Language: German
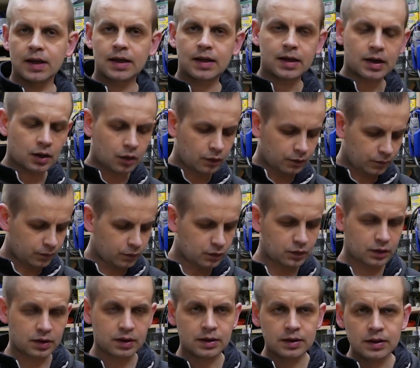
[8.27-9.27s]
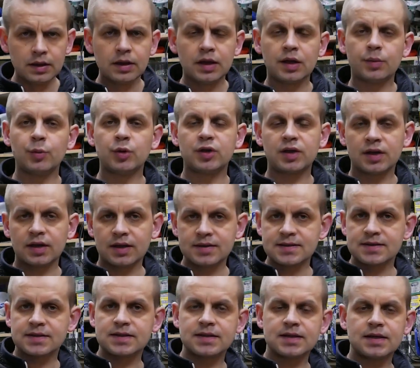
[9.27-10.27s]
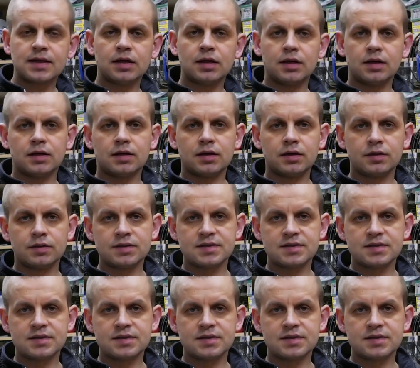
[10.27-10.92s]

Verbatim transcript: gekauft und ich möchte jetzt die äh,